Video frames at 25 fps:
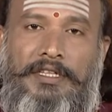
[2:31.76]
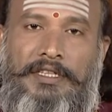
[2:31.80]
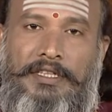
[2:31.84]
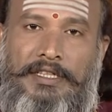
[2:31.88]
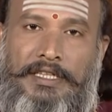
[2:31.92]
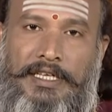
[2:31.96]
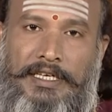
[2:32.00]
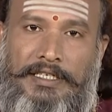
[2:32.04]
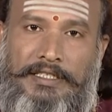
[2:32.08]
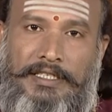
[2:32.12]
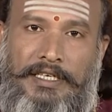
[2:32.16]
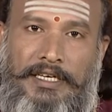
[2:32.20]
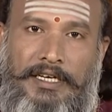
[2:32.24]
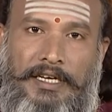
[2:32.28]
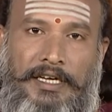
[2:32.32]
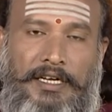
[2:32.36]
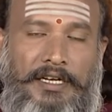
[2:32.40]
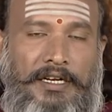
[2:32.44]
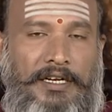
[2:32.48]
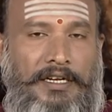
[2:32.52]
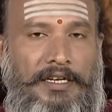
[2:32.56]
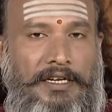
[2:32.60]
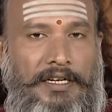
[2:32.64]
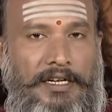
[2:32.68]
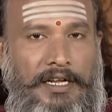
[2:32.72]
தசைகள்
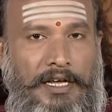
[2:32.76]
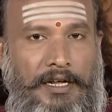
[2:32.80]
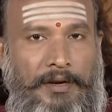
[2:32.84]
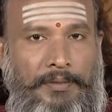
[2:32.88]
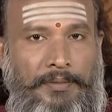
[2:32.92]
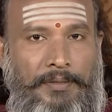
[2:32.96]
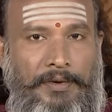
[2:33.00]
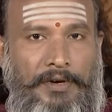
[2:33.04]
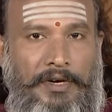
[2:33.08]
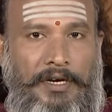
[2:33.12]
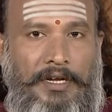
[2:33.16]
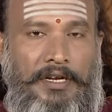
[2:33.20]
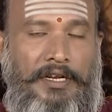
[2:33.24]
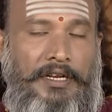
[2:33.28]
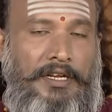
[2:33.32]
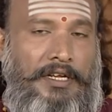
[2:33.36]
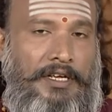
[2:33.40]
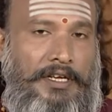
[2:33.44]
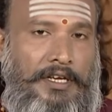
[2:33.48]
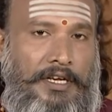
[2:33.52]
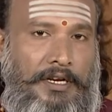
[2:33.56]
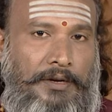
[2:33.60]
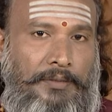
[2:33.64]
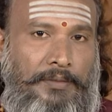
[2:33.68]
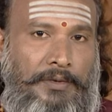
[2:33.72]
நரம்புகள்
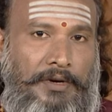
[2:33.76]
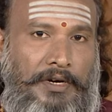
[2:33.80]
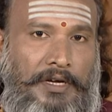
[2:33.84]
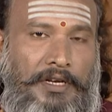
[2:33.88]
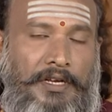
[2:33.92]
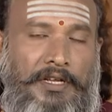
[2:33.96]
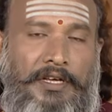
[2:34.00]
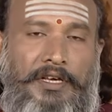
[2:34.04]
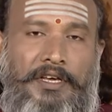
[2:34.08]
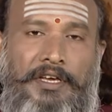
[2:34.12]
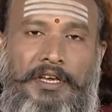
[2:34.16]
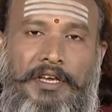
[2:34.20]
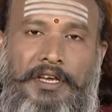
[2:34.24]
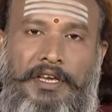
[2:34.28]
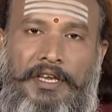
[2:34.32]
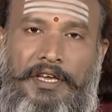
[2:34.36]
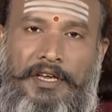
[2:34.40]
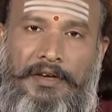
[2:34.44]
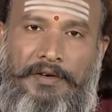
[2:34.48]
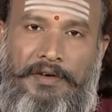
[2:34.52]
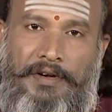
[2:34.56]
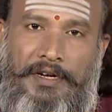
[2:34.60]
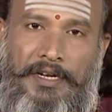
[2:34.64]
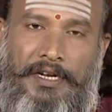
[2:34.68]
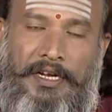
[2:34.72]
எலும்புகள்
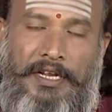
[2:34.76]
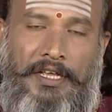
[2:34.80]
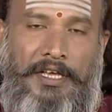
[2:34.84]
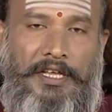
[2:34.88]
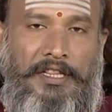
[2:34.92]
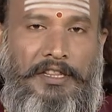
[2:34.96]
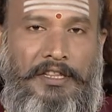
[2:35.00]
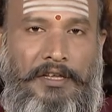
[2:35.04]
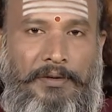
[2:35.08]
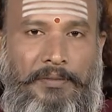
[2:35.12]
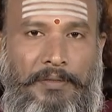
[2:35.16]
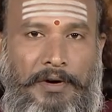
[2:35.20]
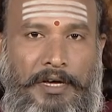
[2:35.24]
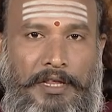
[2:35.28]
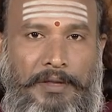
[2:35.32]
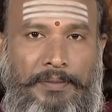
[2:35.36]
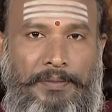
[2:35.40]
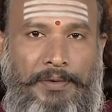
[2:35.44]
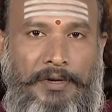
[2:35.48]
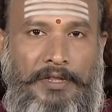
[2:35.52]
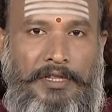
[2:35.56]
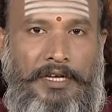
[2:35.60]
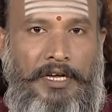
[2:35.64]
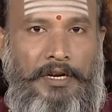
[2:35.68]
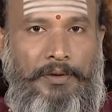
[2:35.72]
இவற்றில் எந்த பாதிப்பு
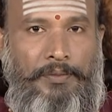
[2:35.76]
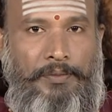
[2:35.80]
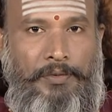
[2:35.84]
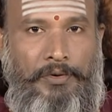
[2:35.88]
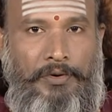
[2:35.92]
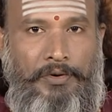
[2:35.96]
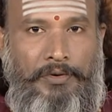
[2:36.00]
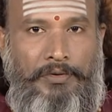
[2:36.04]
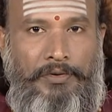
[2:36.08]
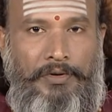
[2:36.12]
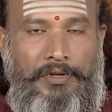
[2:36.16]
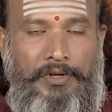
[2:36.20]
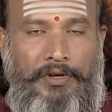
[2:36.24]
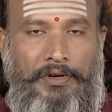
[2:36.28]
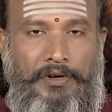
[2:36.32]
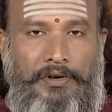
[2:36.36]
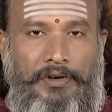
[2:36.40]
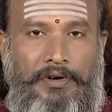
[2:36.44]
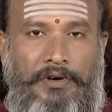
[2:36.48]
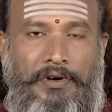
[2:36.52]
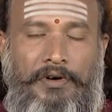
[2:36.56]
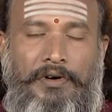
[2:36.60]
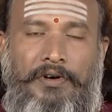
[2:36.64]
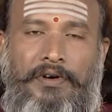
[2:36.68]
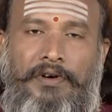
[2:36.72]
இருந்தாலும்
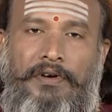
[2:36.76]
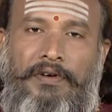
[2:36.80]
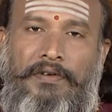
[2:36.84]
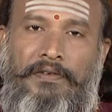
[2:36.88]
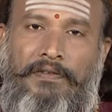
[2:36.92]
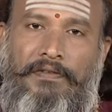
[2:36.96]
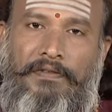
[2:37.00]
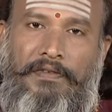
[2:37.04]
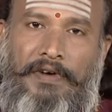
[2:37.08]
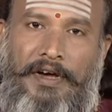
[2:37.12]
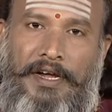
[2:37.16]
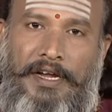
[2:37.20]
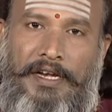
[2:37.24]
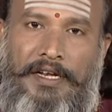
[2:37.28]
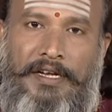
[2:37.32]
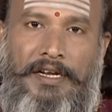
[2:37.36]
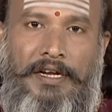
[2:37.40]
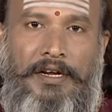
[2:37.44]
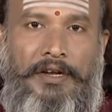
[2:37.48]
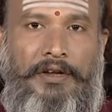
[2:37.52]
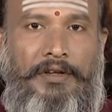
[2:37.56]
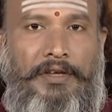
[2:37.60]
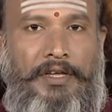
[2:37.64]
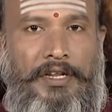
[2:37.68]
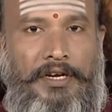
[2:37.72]
போக்குவதற்கும்
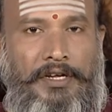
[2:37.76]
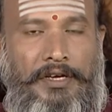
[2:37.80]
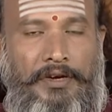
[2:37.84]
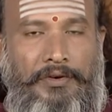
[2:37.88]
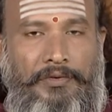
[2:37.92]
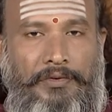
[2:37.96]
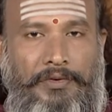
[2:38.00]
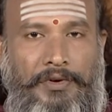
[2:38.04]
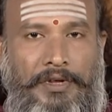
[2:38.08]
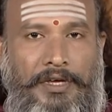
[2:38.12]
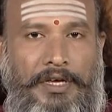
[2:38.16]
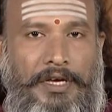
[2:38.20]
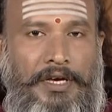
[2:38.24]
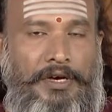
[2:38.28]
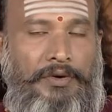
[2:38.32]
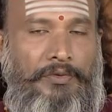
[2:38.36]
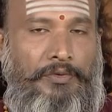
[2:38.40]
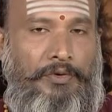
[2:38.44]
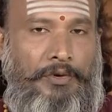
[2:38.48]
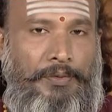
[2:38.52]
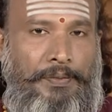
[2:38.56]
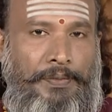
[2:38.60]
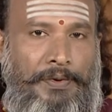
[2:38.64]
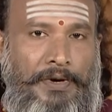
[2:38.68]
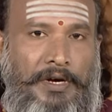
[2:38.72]
வயிற்றில் இருக்கக்கூடிய
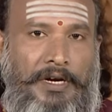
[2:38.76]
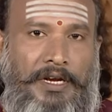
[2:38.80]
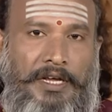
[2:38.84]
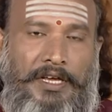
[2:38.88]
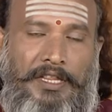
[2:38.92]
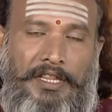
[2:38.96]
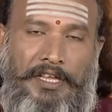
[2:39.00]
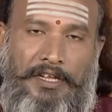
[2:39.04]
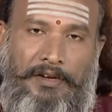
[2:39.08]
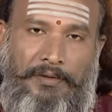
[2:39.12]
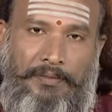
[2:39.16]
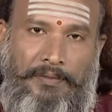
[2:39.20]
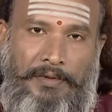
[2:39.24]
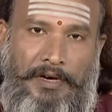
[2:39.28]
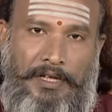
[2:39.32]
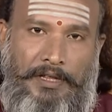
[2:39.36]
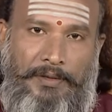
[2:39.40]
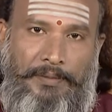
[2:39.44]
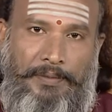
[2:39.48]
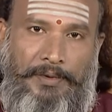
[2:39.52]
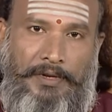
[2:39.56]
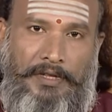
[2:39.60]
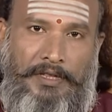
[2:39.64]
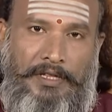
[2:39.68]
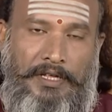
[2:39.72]
உறுப்புகள் ஏதேனும்
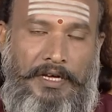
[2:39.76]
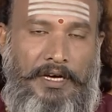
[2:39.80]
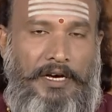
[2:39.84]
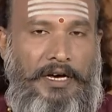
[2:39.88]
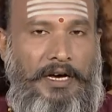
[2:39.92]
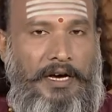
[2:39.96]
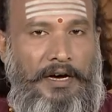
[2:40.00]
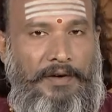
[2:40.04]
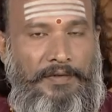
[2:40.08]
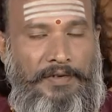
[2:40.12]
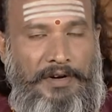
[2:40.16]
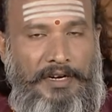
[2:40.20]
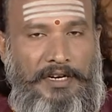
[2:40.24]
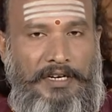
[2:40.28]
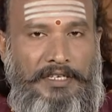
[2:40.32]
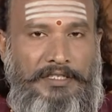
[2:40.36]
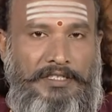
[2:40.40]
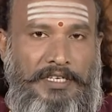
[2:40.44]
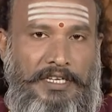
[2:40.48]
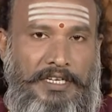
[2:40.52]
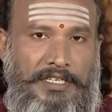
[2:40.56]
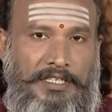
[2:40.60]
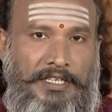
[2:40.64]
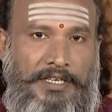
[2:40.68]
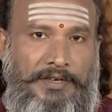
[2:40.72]
பாதிப்பு இருந்தால் அவற்றை
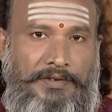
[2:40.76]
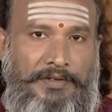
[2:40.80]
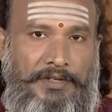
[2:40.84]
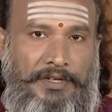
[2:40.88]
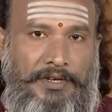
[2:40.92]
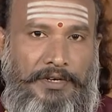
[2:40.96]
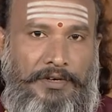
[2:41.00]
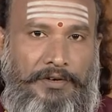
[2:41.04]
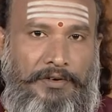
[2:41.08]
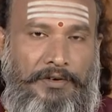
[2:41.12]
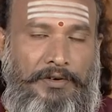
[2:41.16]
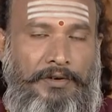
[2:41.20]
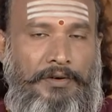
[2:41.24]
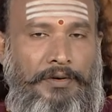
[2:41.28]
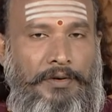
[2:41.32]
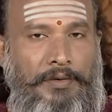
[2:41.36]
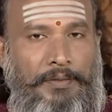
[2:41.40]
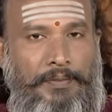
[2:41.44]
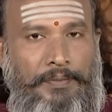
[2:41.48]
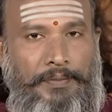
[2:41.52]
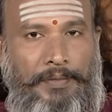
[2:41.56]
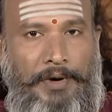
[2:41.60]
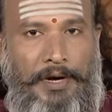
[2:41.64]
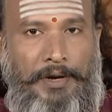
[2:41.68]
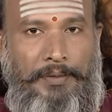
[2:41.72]
சரி செய்வதற்கும்
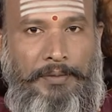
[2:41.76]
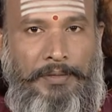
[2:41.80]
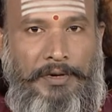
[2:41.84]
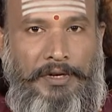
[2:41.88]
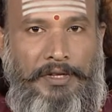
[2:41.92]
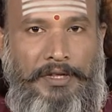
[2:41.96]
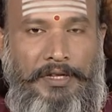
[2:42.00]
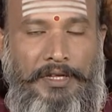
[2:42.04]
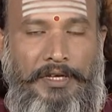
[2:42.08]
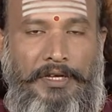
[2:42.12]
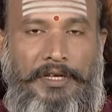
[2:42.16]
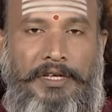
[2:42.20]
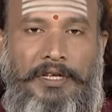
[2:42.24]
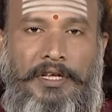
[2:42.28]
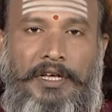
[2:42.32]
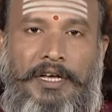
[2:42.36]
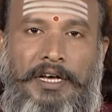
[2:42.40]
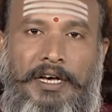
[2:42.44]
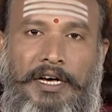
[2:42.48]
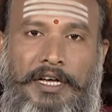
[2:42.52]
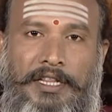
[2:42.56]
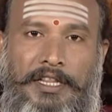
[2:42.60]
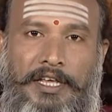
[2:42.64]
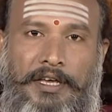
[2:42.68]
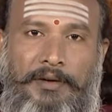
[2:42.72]
பயன்படுது
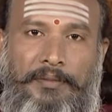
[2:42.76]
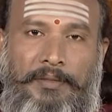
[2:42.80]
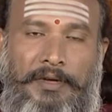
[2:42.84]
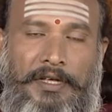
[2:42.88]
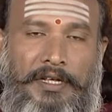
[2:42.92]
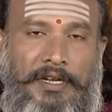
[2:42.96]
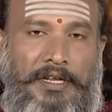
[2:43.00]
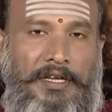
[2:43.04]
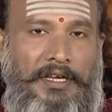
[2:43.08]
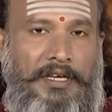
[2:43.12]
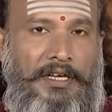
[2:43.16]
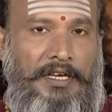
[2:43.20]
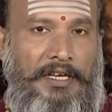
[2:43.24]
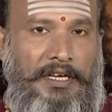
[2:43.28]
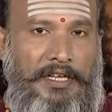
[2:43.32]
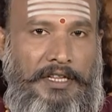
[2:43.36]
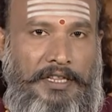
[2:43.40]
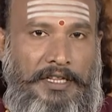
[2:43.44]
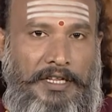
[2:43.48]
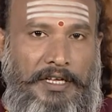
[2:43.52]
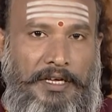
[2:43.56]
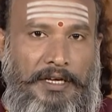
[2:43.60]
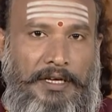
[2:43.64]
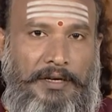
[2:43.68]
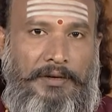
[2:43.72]
அதே மாதிரி
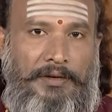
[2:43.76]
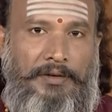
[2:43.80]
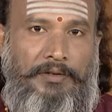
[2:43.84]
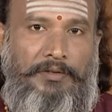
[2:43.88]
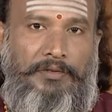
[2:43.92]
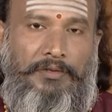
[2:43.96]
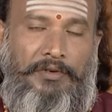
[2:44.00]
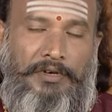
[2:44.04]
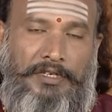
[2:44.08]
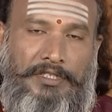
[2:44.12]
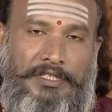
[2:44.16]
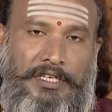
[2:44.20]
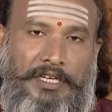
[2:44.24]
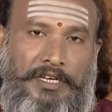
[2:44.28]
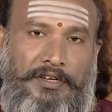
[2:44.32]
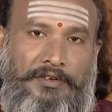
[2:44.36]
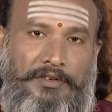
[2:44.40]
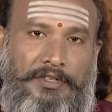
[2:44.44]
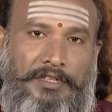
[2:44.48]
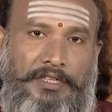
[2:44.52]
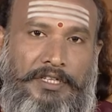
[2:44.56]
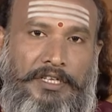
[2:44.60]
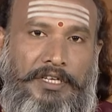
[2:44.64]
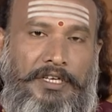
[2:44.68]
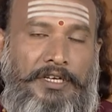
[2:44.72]
இந்த தோசையில்
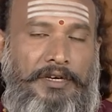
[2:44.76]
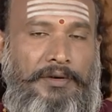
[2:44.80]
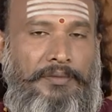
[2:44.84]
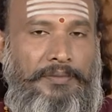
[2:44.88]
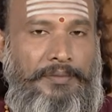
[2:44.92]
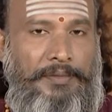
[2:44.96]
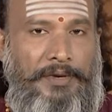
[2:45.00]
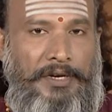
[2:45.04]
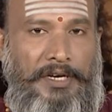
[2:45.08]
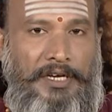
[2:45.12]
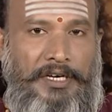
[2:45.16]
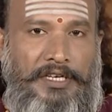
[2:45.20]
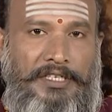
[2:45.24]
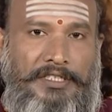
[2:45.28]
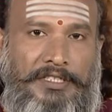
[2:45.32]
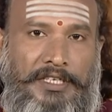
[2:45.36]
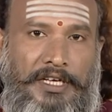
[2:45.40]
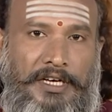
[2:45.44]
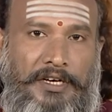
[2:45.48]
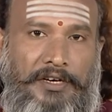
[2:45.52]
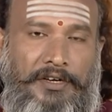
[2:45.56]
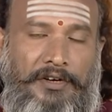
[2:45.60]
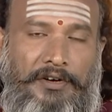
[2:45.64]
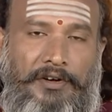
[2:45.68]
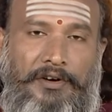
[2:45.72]
வந்து மிளகு
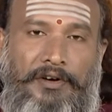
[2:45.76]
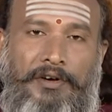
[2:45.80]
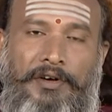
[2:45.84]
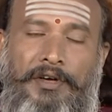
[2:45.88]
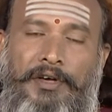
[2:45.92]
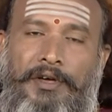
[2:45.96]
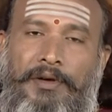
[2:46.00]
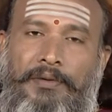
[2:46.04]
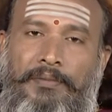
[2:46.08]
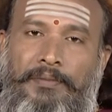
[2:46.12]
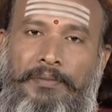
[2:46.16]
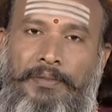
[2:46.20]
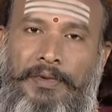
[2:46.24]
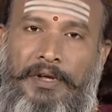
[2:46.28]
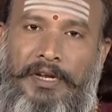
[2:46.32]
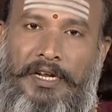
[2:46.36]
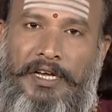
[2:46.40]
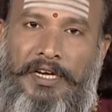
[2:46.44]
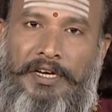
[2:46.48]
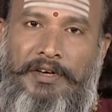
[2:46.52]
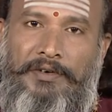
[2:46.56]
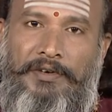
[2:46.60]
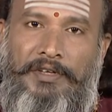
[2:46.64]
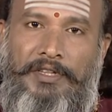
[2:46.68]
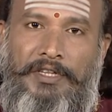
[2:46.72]
சேர்க்குறோம்
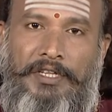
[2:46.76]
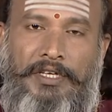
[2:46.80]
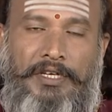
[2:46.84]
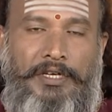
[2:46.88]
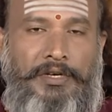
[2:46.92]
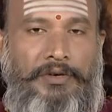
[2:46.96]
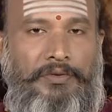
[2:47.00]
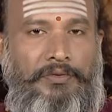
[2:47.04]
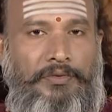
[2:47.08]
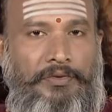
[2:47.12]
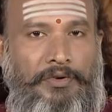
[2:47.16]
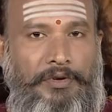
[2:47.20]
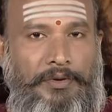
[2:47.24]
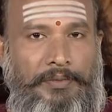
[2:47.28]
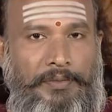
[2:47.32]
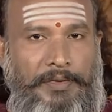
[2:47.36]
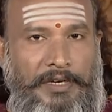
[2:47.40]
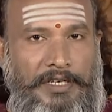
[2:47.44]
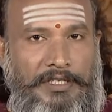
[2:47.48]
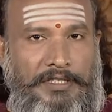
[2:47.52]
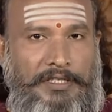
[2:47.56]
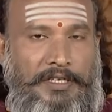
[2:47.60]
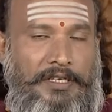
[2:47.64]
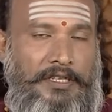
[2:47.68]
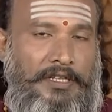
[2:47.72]
மிளகு வந்து ஒரு
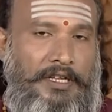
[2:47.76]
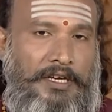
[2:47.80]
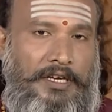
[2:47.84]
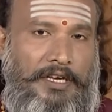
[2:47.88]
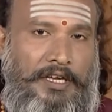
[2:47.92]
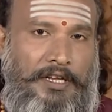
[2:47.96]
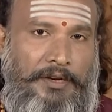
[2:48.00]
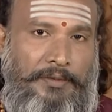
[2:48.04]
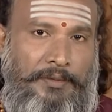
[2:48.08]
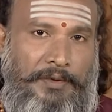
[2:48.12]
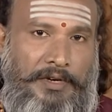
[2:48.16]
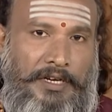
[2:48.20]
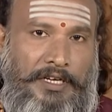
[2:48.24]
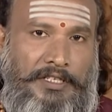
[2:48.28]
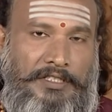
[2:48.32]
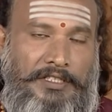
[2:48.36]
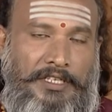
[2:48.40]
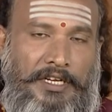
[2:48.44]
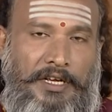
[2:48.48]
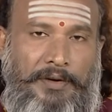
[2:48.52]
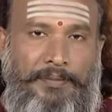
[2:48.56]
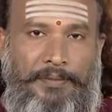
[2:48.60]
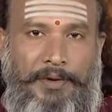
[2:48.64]
மிகச்சிறந்த கிருமி நாசினியாக